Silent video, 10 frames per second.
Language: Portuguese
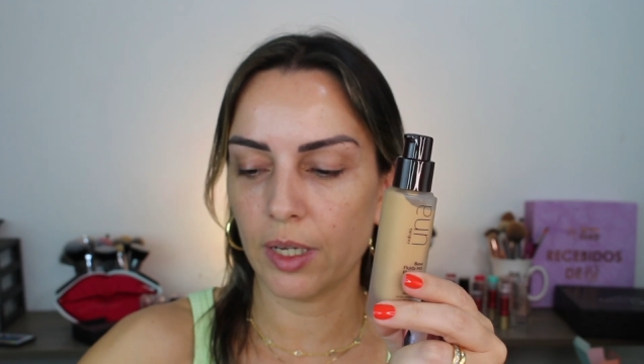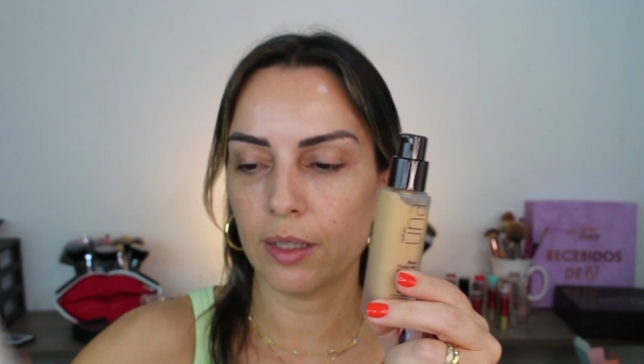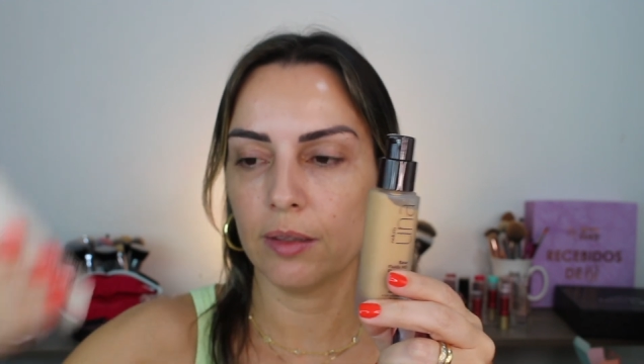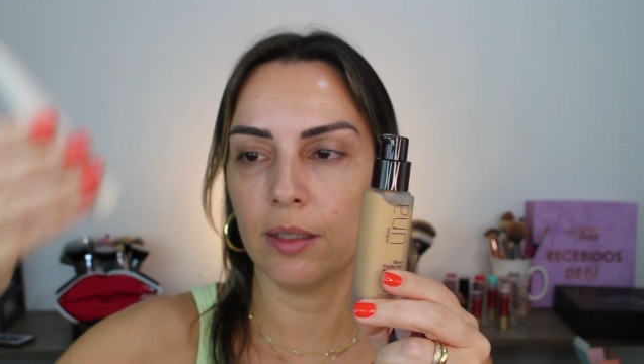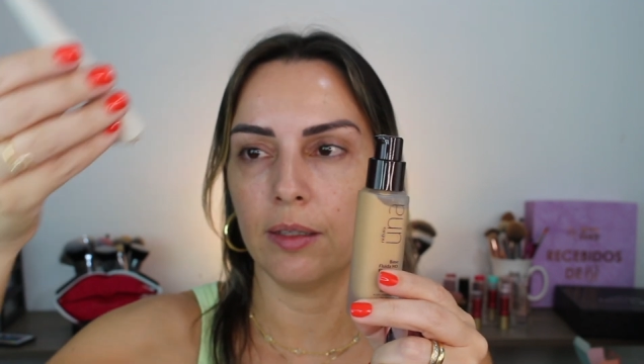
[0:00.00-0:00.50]

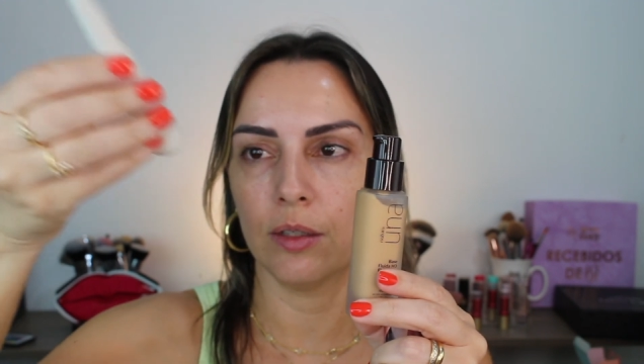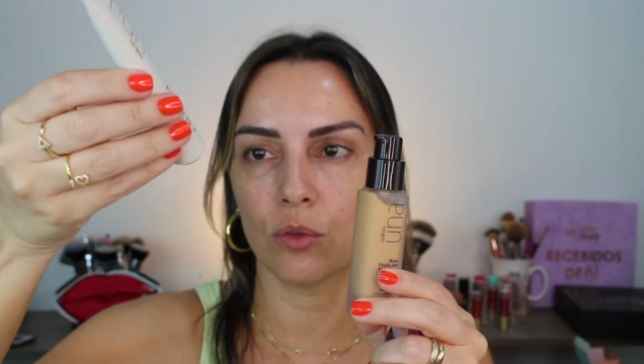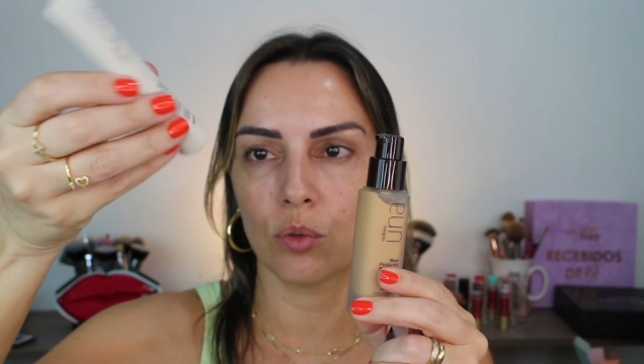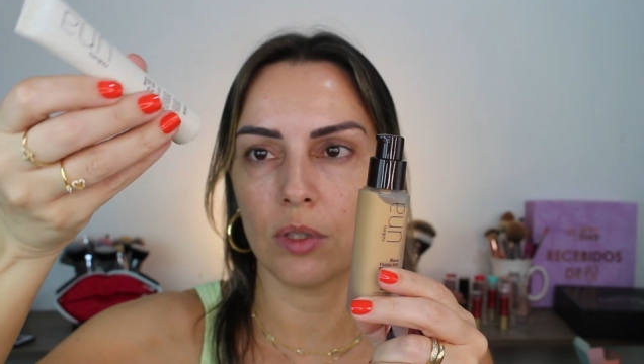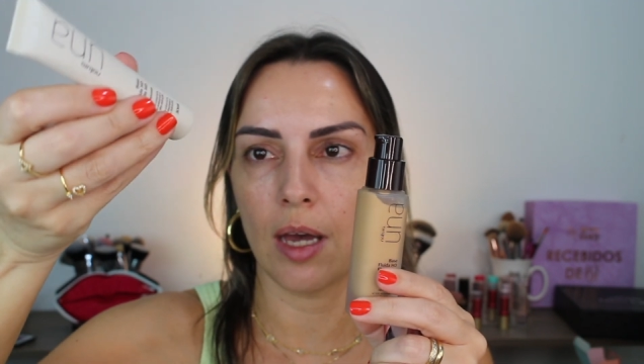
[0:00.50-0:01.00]
né, de
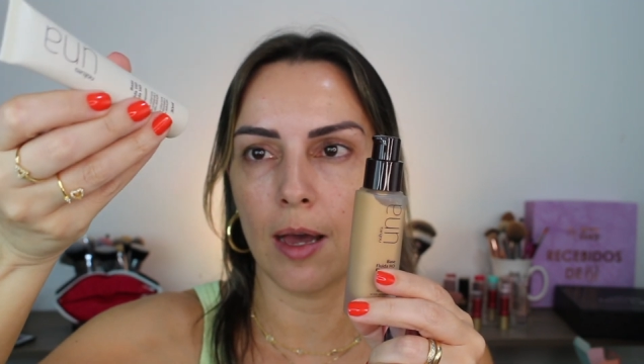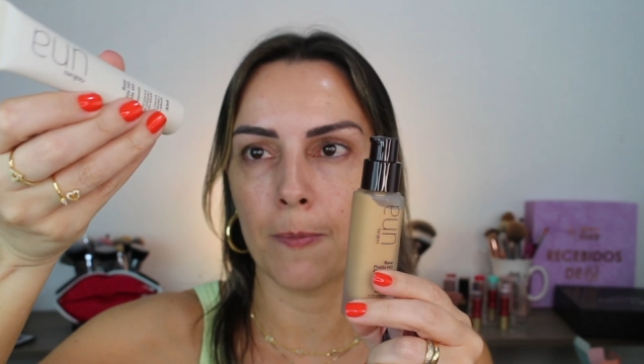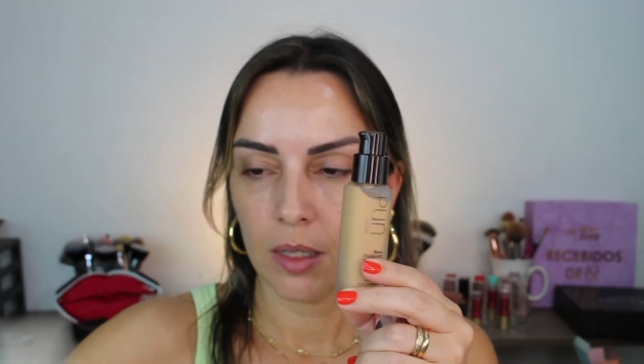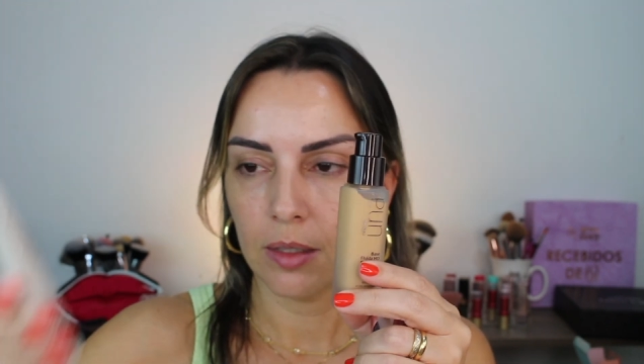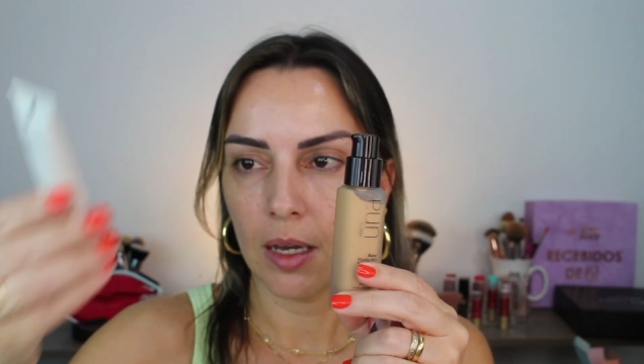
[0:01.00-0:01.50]
dentro
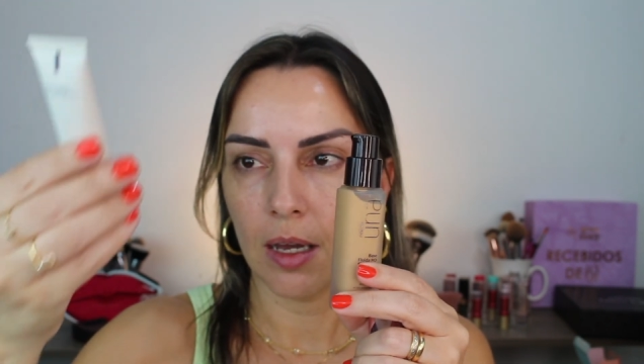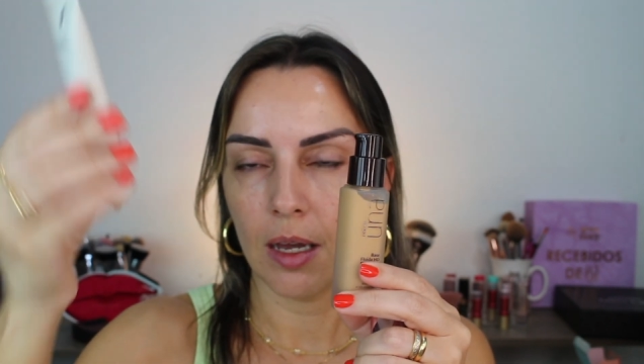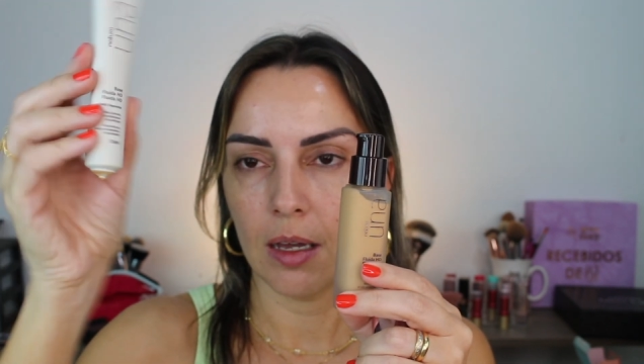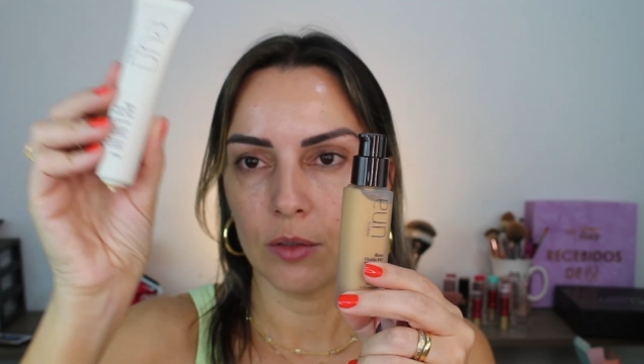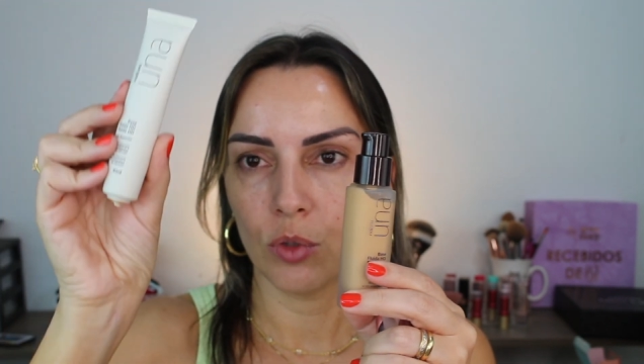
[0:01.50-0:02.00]
da,
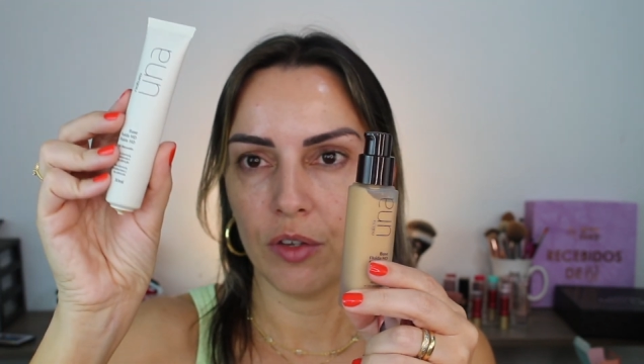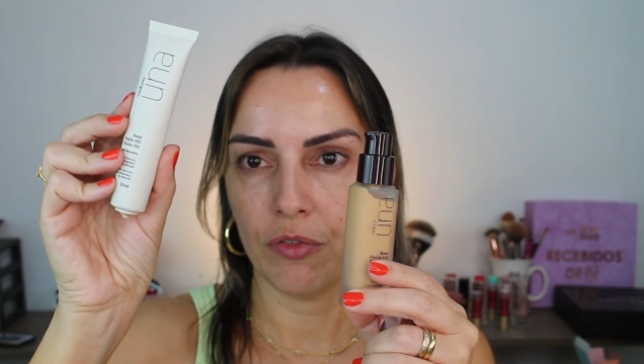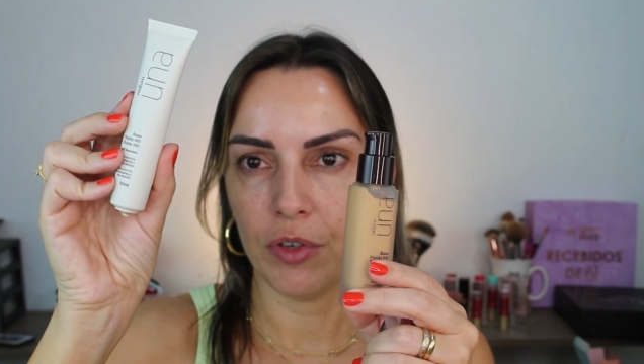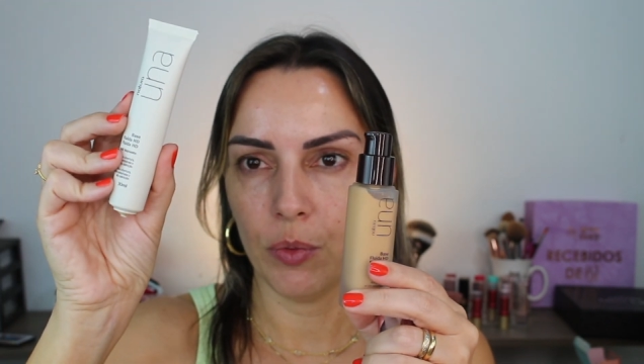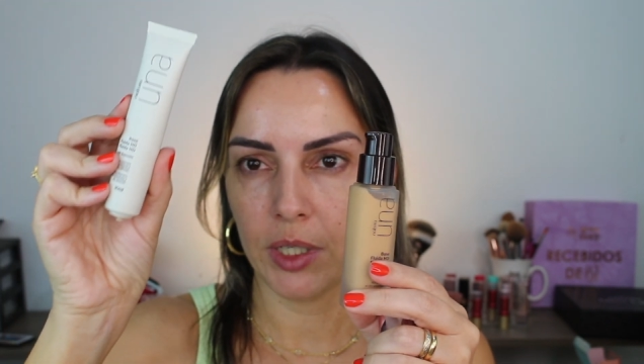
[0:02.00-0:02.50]
da, do
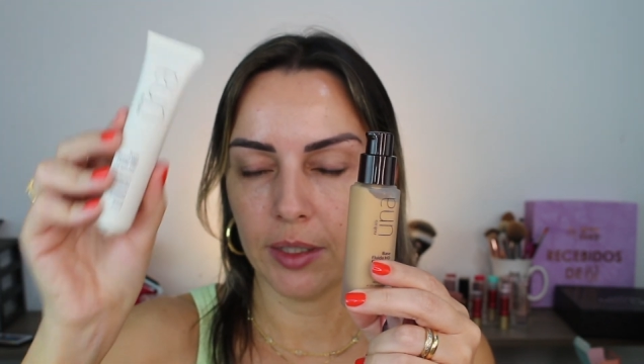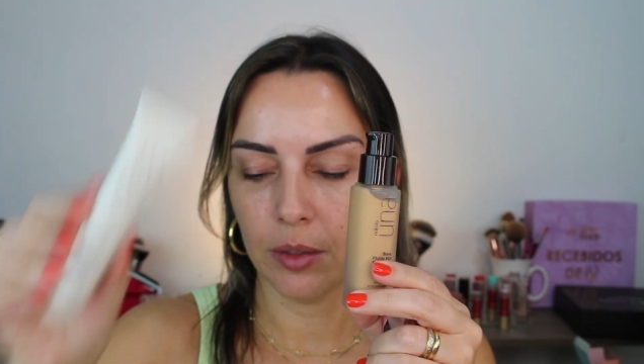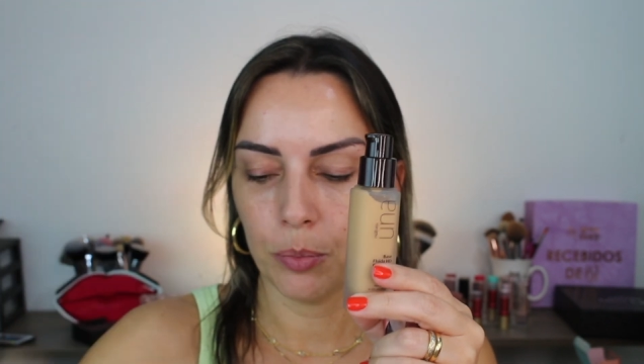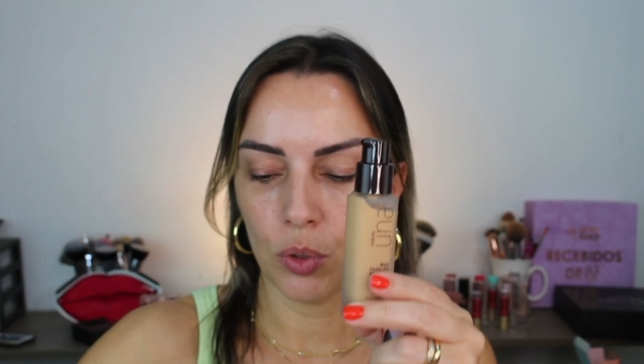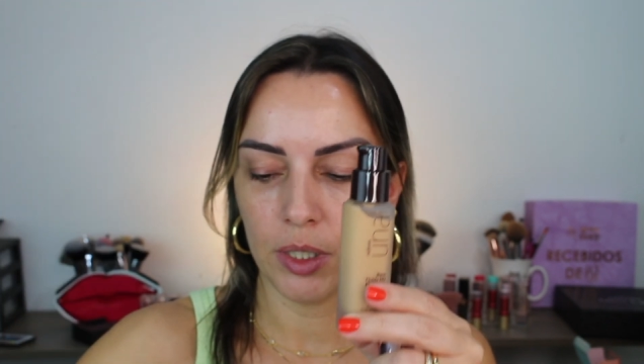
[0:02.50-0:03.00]
refil, aqui
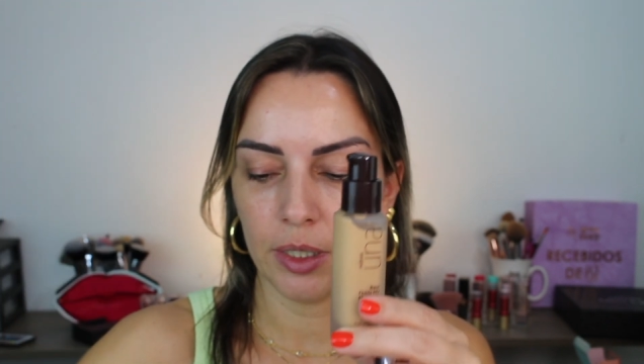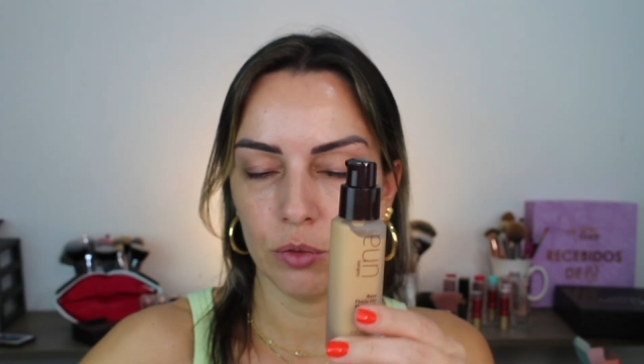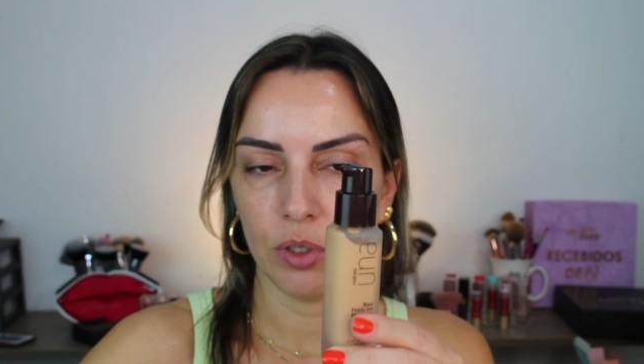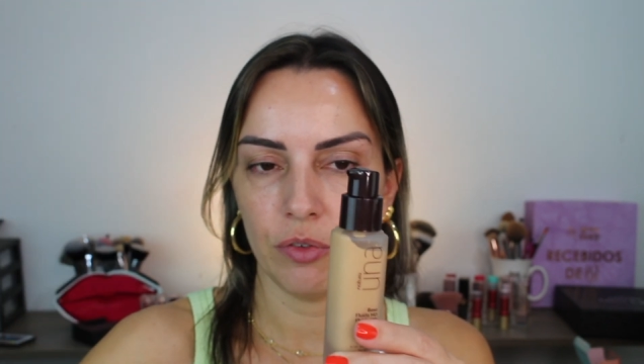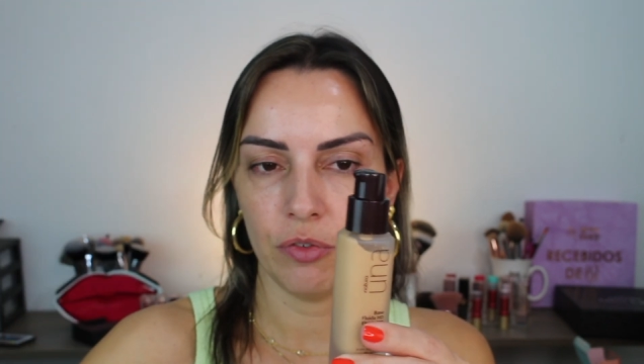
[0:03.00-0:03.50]
da ampolinha
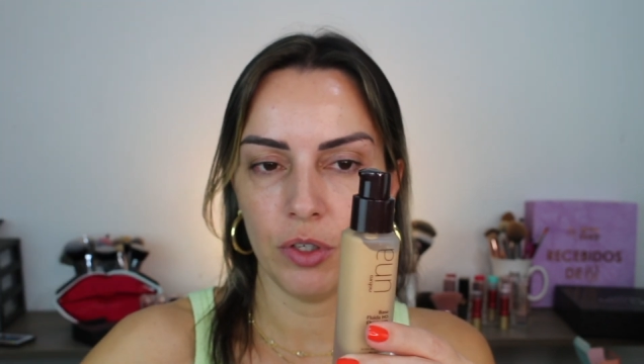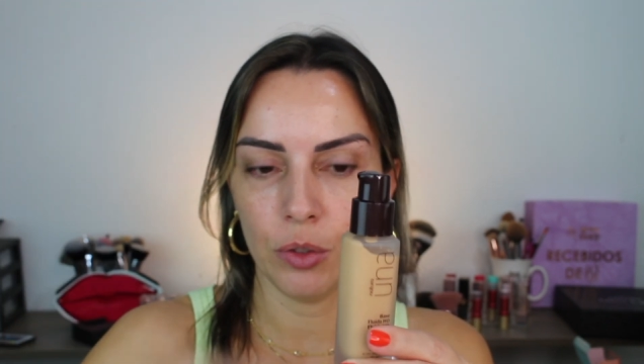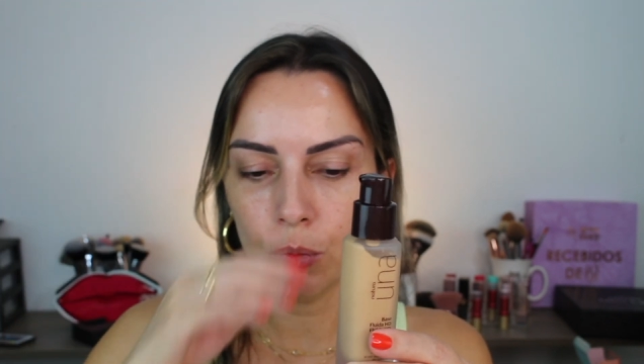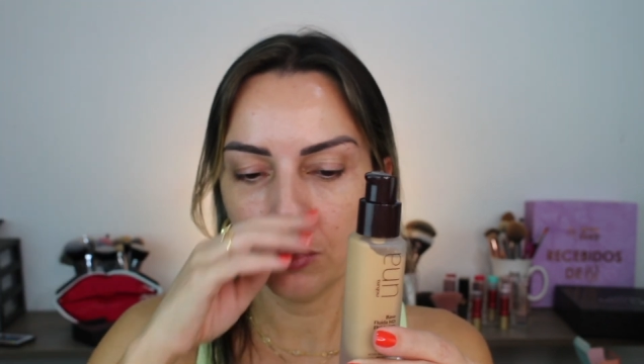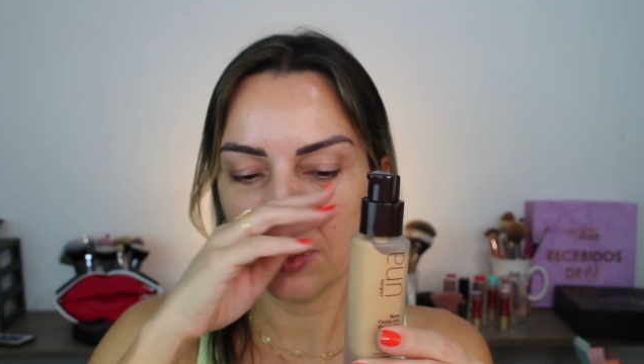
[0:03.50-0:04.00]
do refil,